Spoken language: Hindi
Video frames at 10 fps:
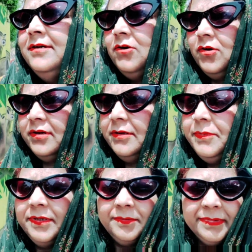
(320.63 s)
और
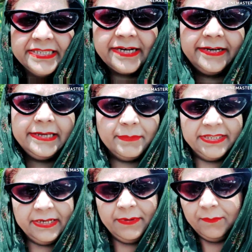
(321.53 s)
अब माता रानी के
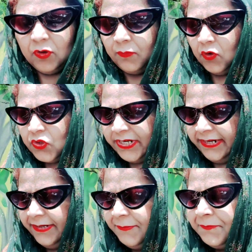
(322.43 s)
मंदिर में हम लोग पहुँच रहे
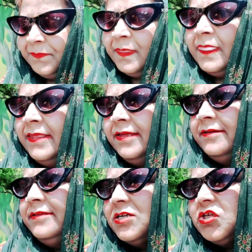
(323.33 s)

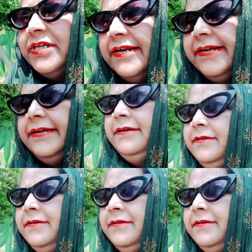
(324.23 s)
हैं दर्शन करेंगे